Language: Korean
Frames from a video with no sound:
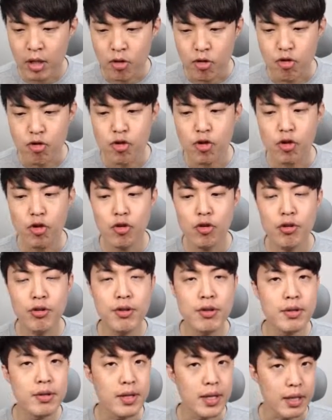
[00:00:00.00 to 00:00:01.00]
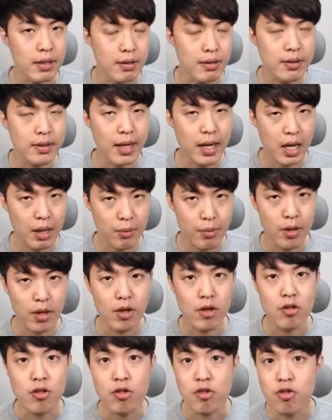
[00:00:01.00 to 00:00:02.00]
Juices 따라해보세요.
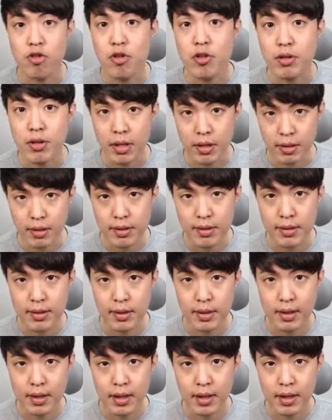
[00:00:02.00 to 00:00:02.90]
Juices,